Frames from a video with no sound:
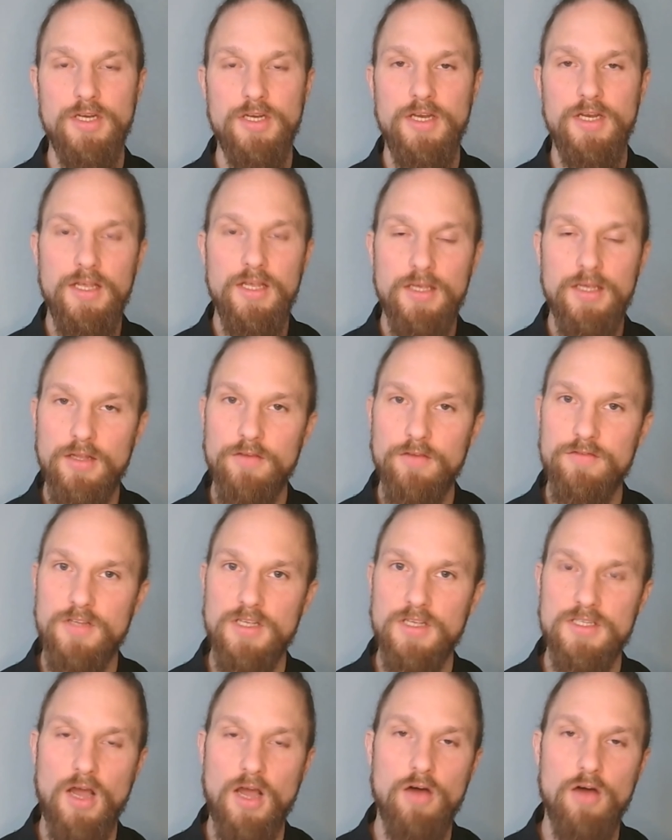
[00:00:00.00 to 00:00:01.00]
die nicht auf
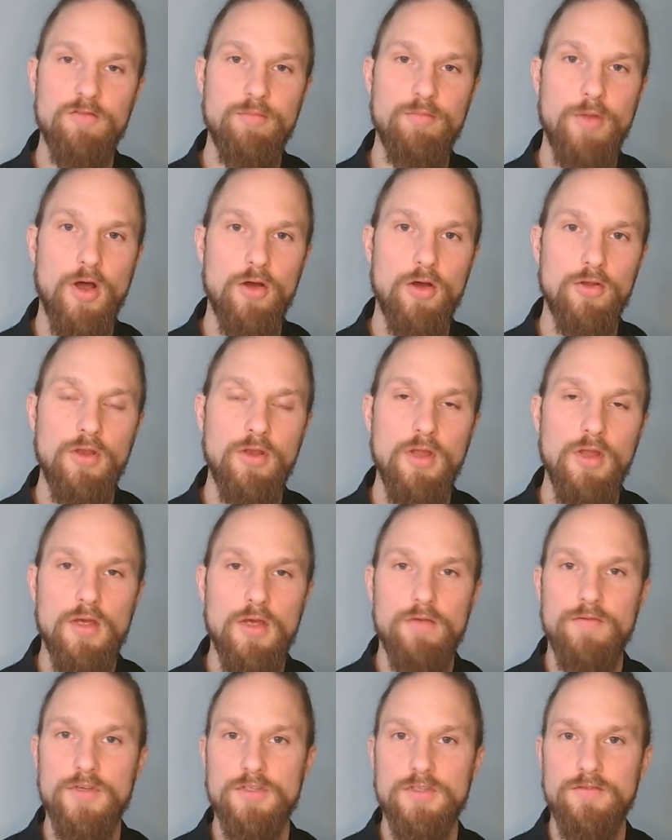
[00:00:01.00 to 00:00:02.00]
das aufbauen,
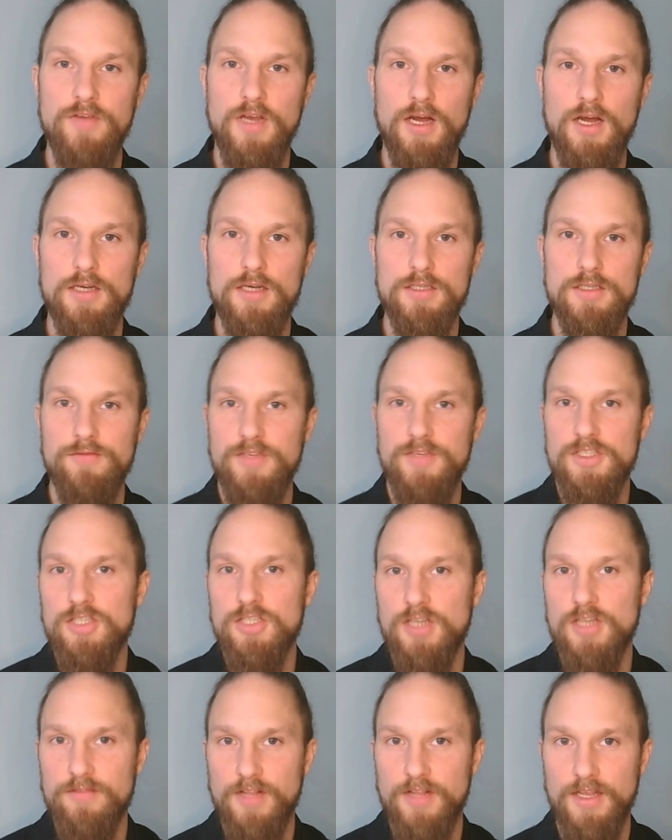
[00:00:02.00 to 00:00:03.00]
was wir als
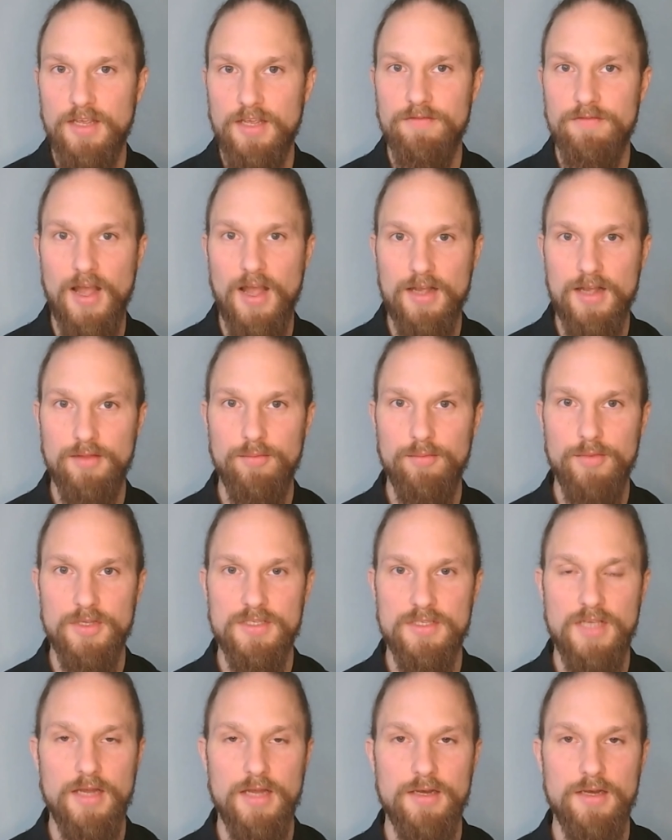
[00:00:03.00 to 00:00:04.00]
wissenschaftliche Fakten
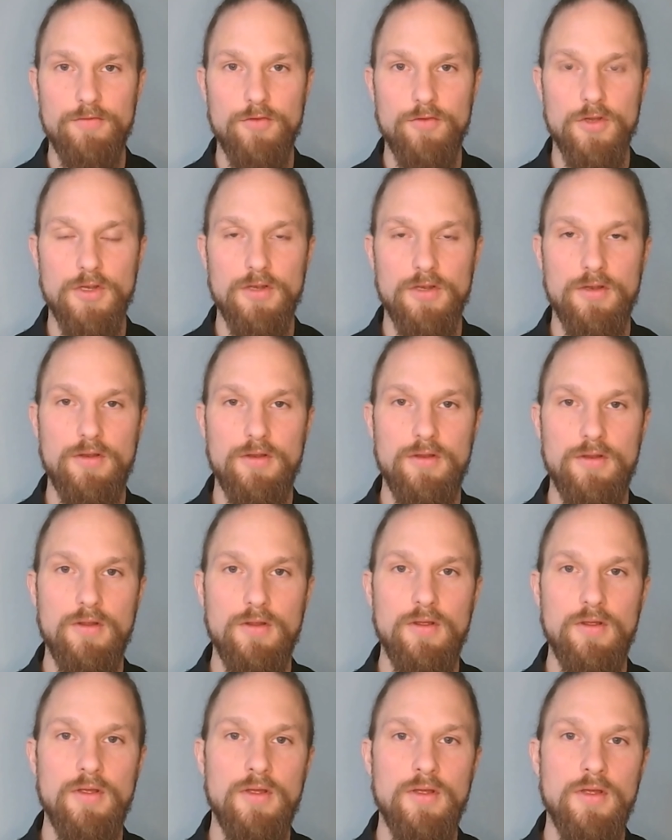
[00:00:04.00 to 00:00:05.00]
bezeichnen würden
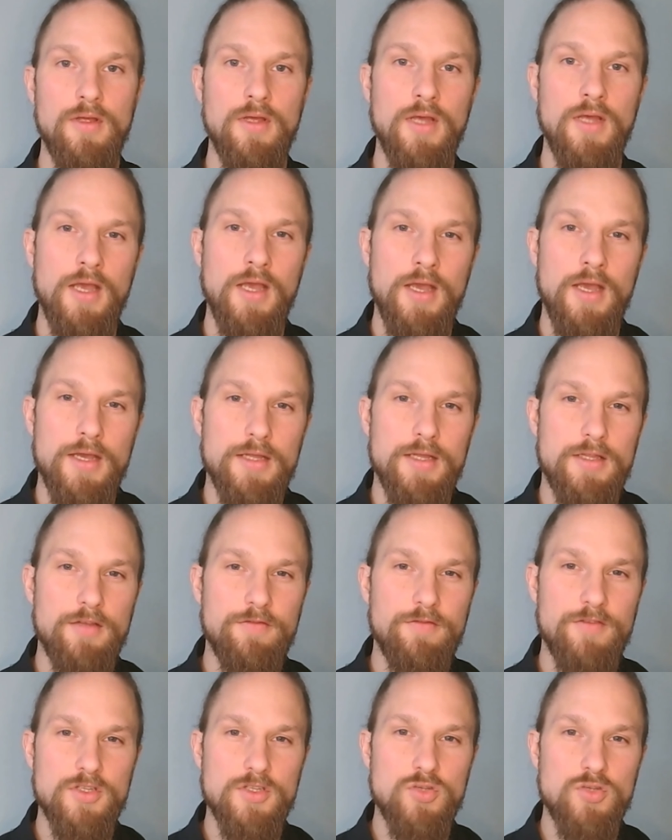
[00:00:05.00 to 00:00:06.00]
die
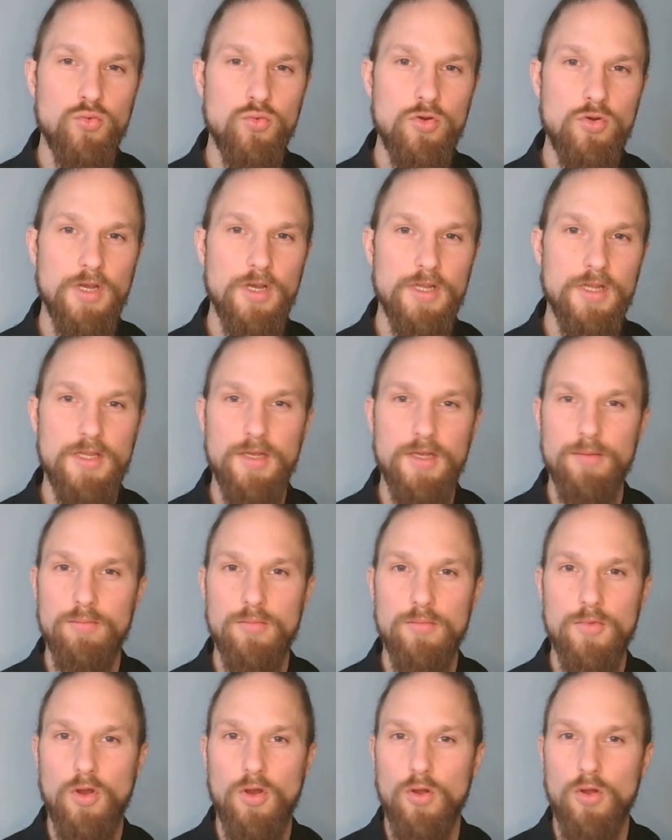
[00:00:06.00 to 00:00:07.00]
Versuche,
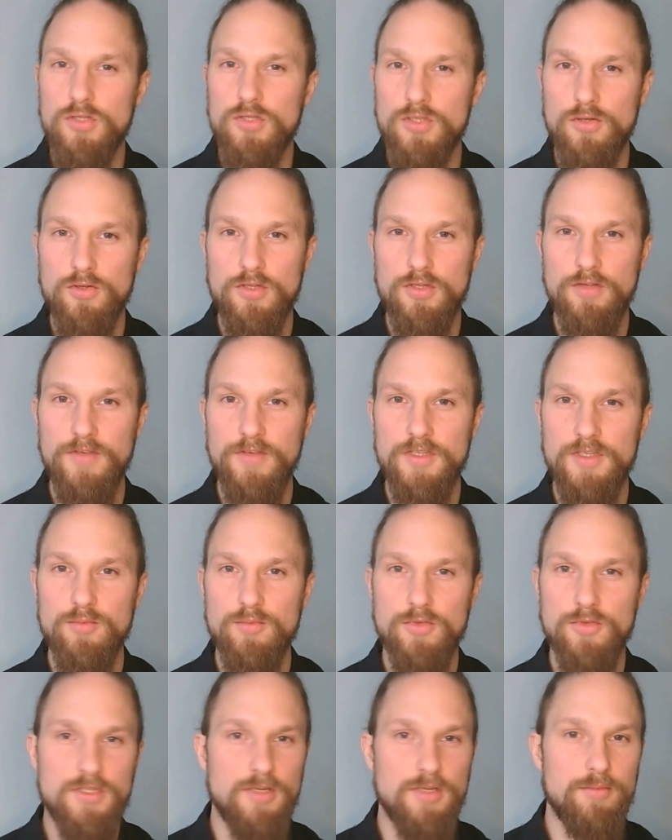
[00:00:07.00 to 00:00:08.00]
dem
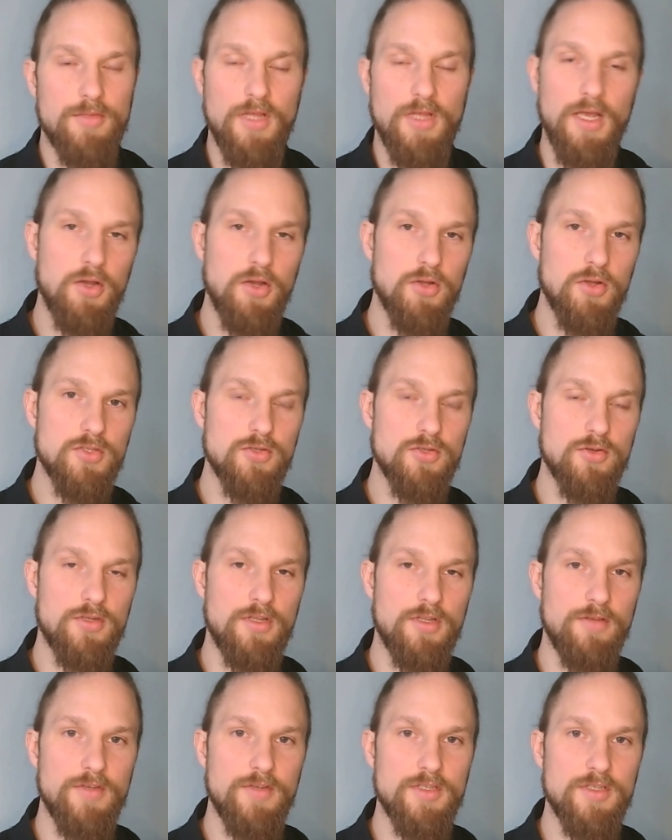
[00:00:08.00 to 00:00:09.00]
Konstruktivismus, dem
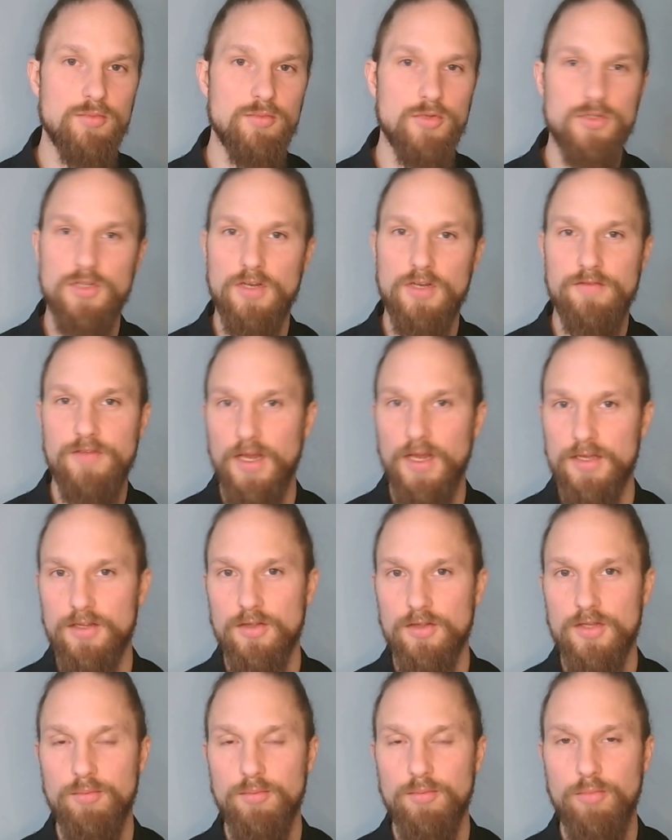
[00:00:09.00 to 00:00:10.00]
Dekonstruktivismus oder
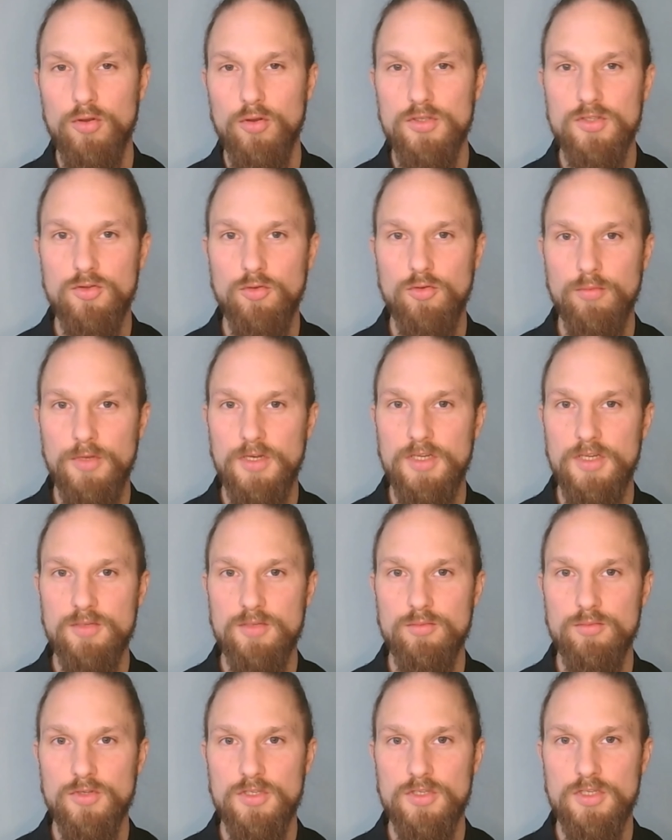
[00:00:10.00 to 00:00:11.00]
vielleicht auch dem
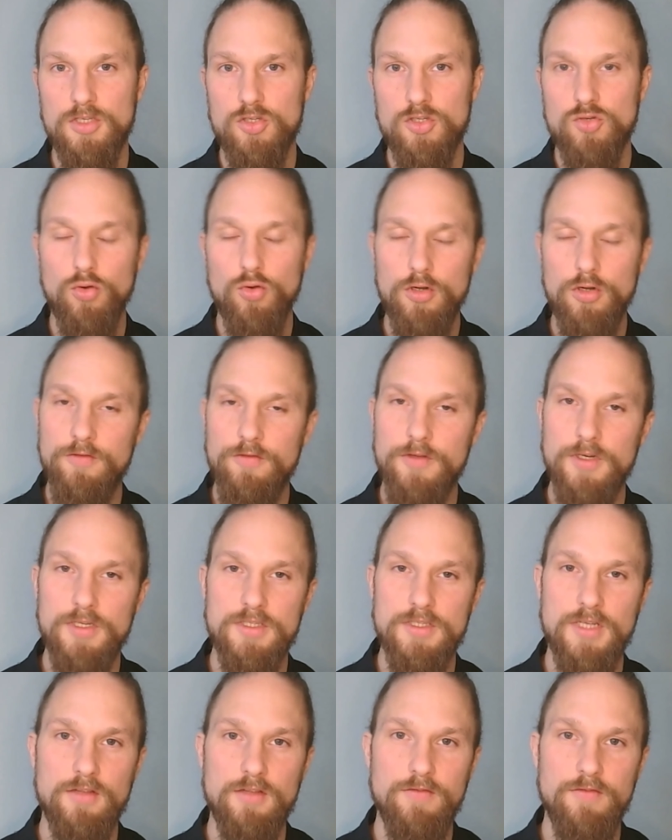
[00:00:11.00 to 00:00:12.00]
Posthumanismus die Schuld für
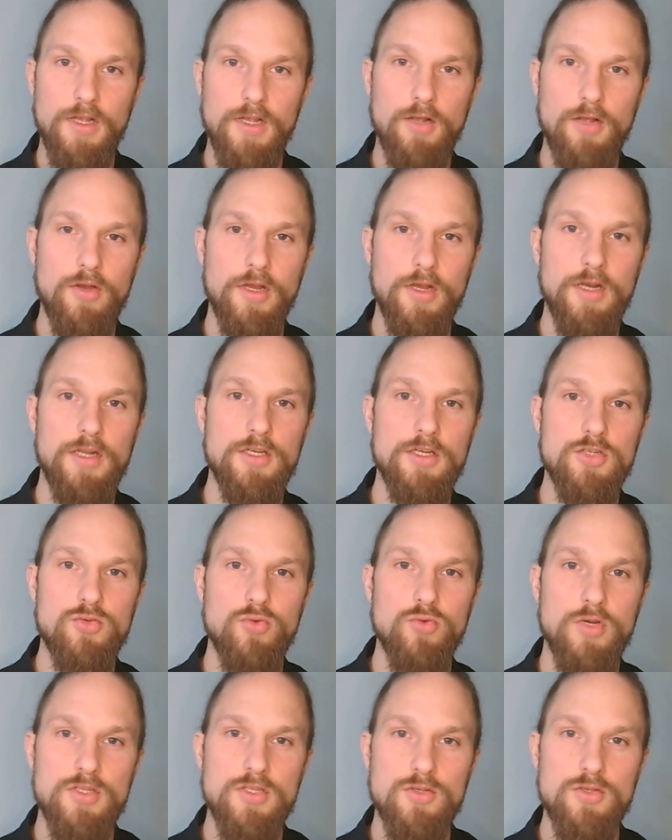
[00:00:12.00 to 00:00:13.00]
diese Entwicklungen in die
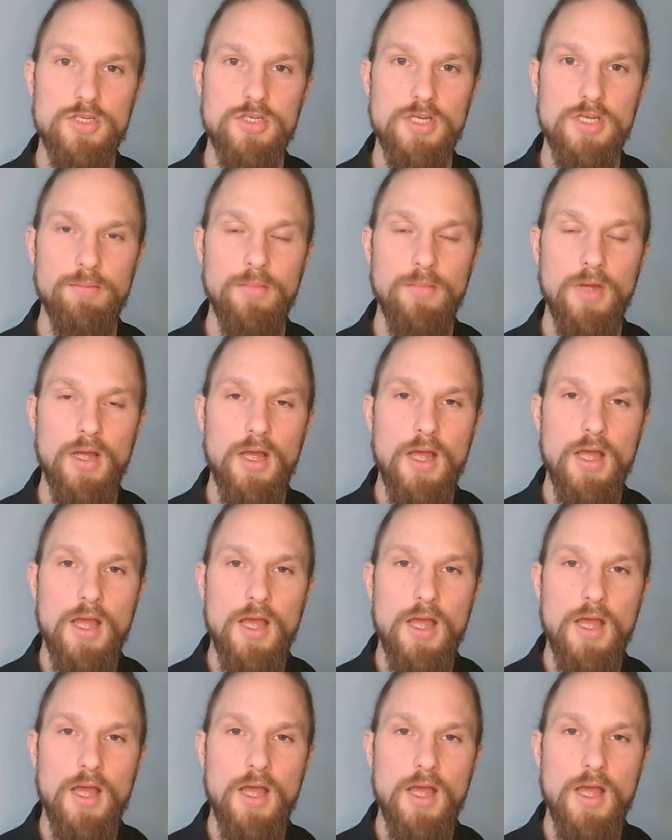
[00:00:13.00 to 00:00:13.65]
Schuhe zu schieben,